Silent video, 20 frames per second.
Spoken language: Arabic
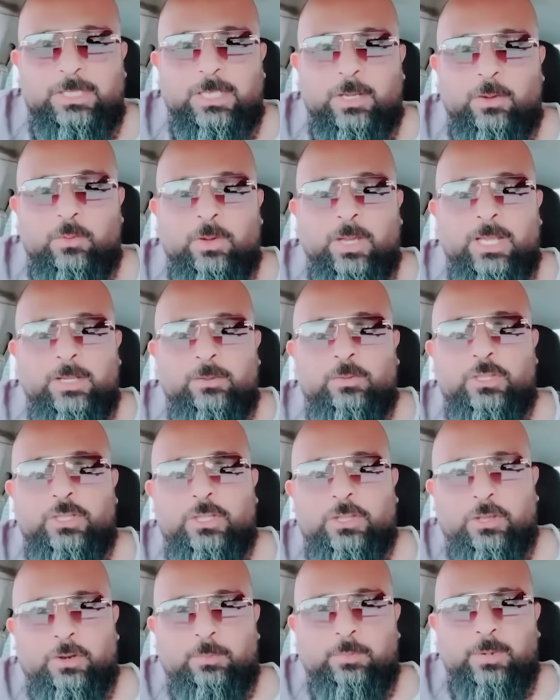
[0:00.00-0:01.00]
سوين وايش
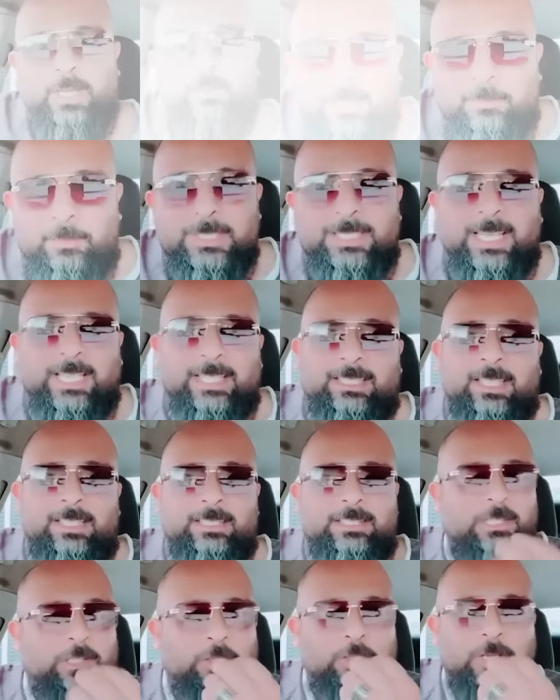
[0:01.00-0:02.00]
ضربن بس حتى
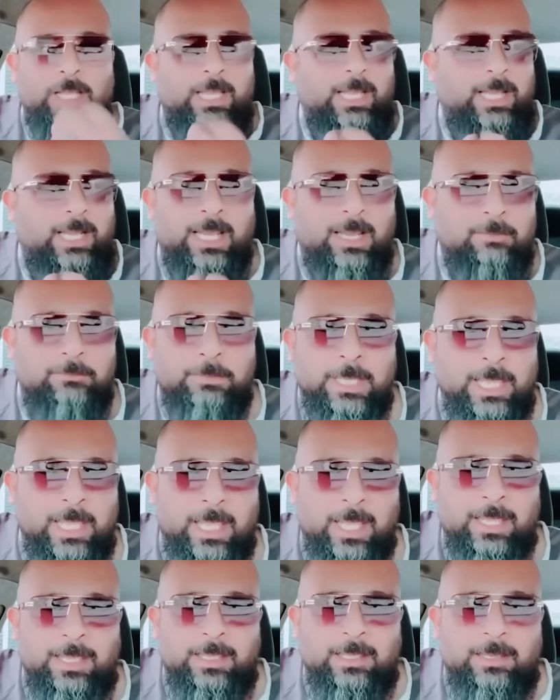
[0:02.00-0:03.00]
يصيحوا لها
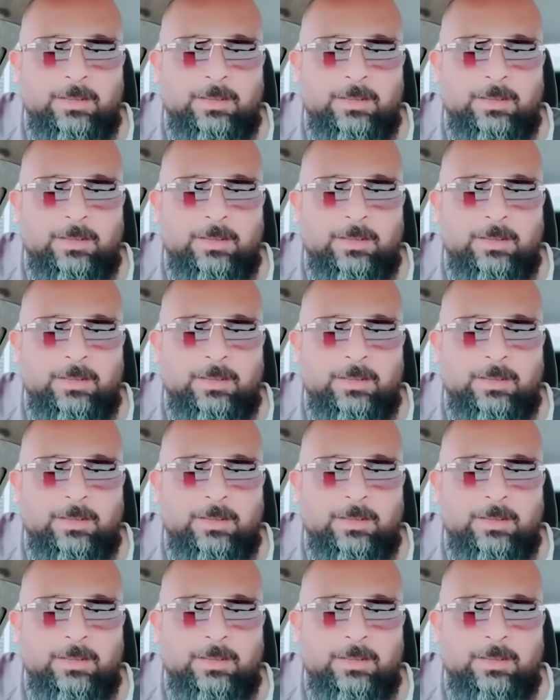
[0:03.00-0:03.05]
إعلامية